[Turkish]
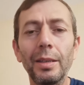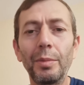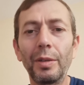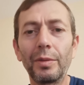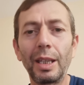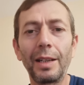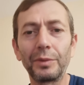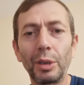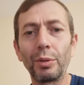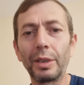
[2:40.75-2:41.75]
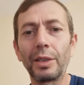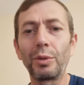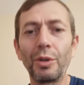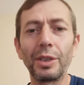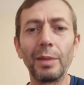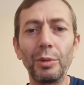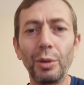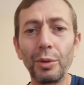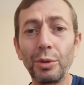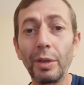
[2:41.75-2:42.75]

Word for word: bir taraftar olarak gözlemliyoruz.